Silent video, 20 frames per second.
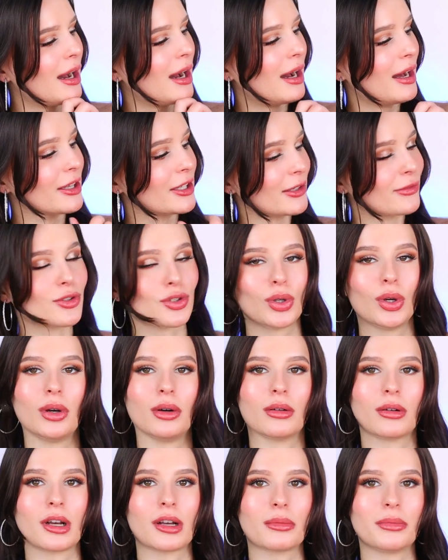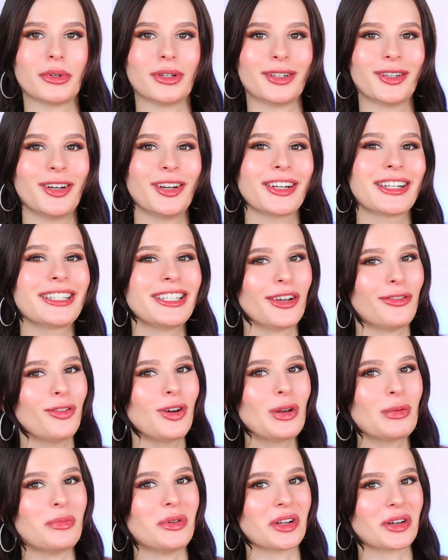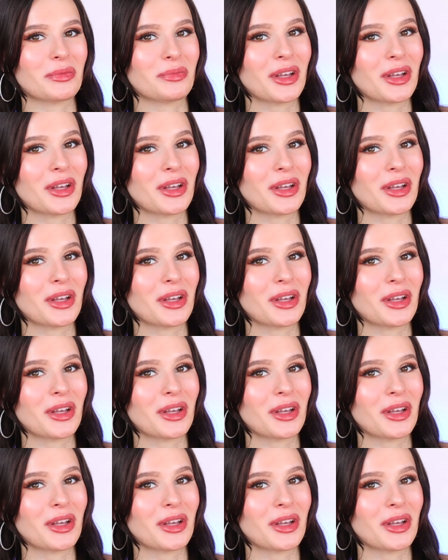а, и все, как бы, где выбор?